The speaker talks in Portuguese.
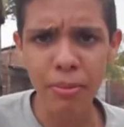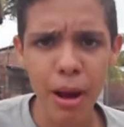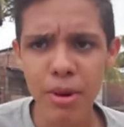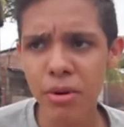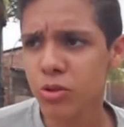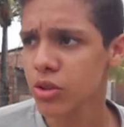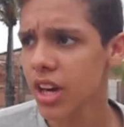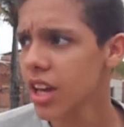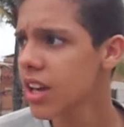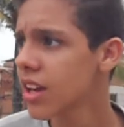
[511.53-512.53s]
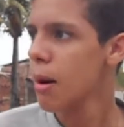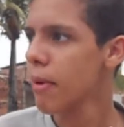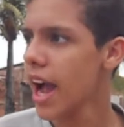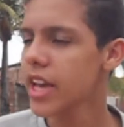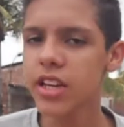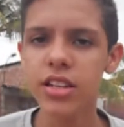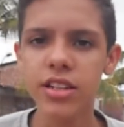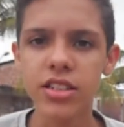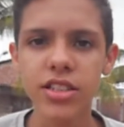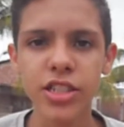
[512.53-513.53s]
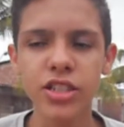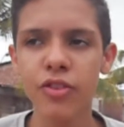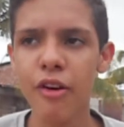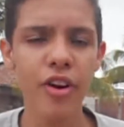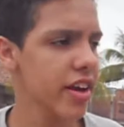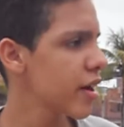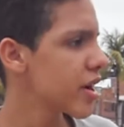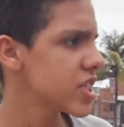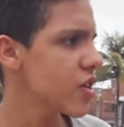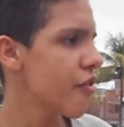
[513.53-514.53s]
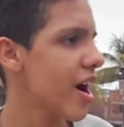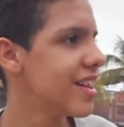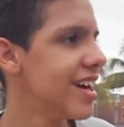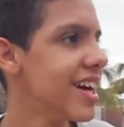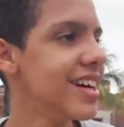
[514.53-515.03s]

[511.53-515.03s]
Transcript: pra mim, mas não tô nem aí. Mas a gente vai ver aqui o que a gente faz, né?